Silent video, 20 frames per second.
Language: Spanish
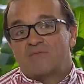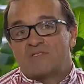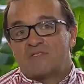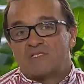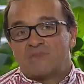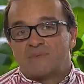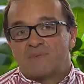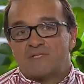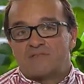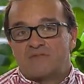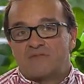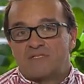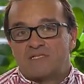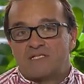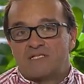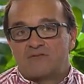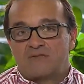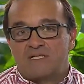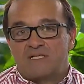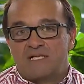hay muchas
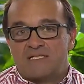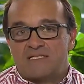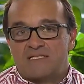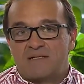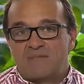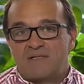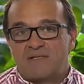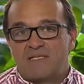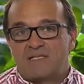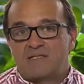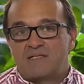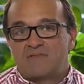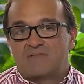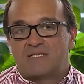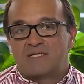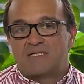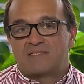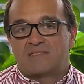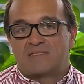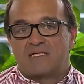personas que utilizan
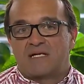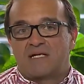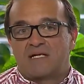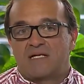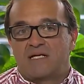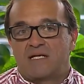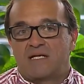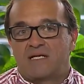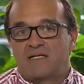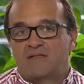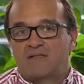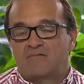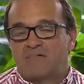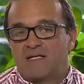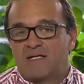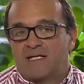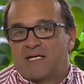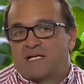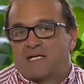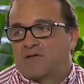videos que están en
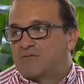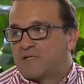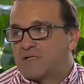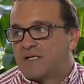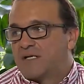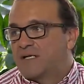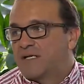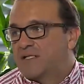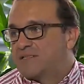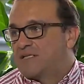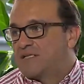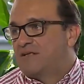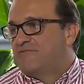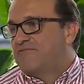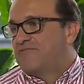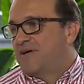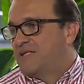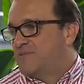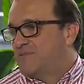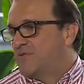cualquier otra red, están
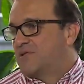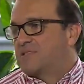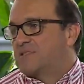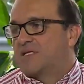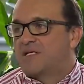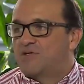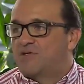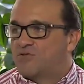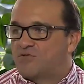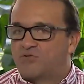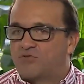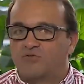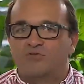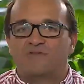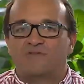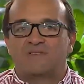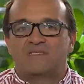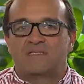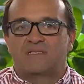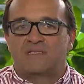en Facebook, están en
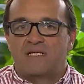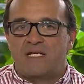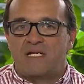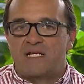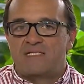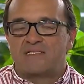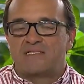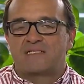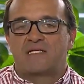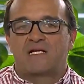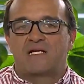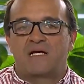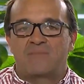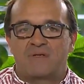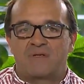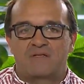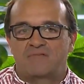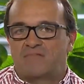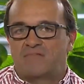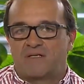YouTube, están en
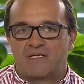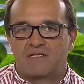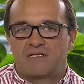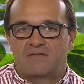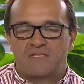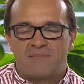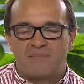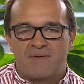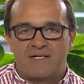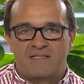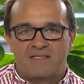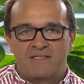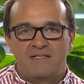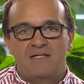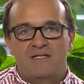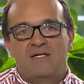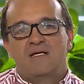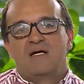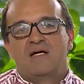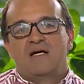Instagram, cualquier otra
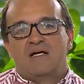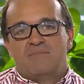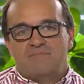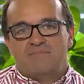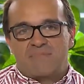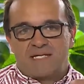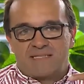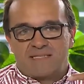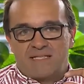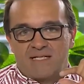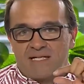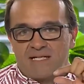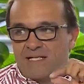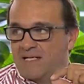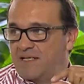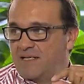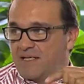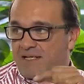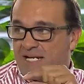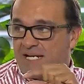parte, mandan
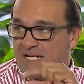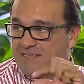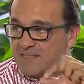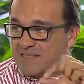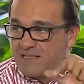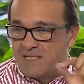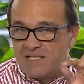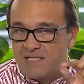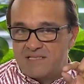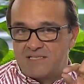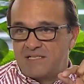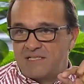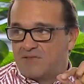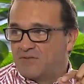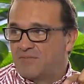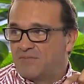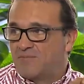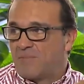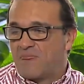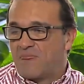el enlace, el
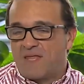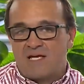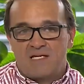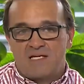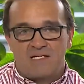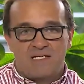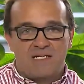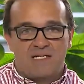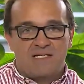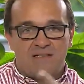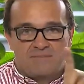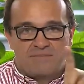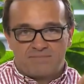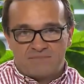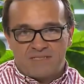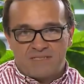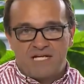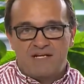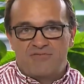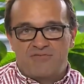linkcito, y el
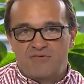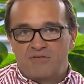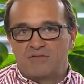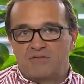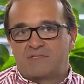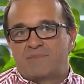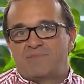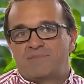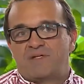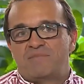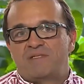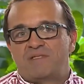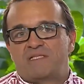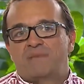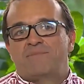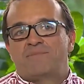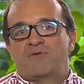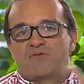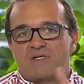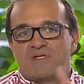teléfono te
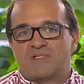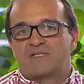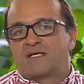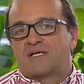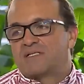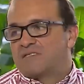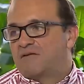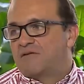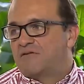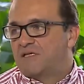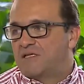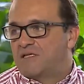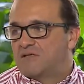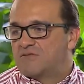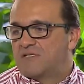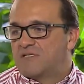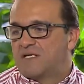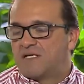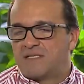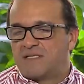permite proyectar ese
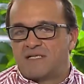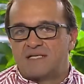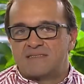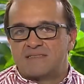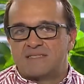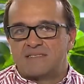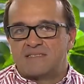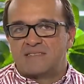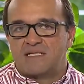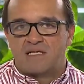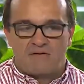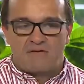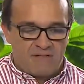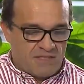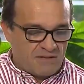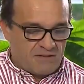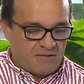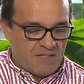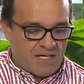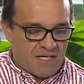video sin que tengas que estar
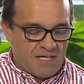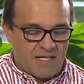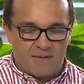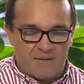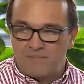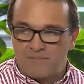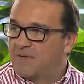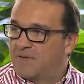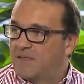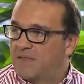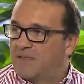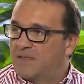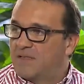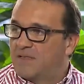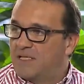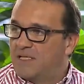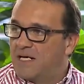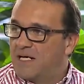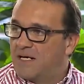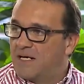abriendo la,
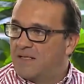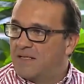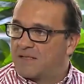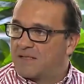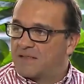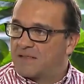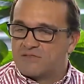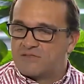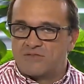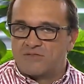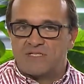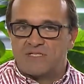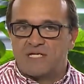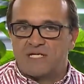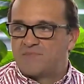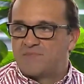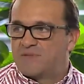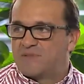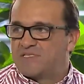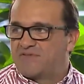la, red
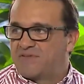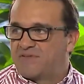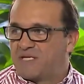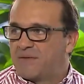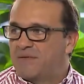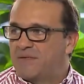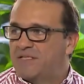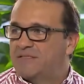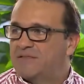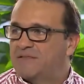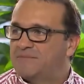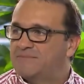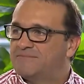social específicamente.